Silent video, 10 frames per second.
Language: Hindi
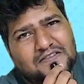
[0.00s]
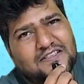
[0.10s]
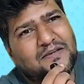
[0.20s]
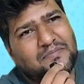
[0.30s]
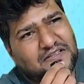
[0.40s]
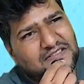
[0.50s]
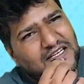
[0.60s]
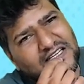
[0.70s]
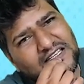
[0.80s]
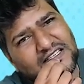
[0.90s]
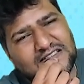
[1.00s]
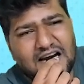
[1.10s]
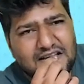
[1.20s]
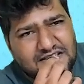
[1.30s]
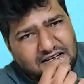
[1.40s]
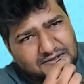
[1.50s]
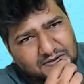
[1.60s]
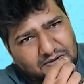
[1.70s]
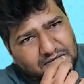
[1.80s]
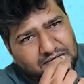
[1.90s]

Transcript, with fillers: तीन परसेंट साढ़े चार सौ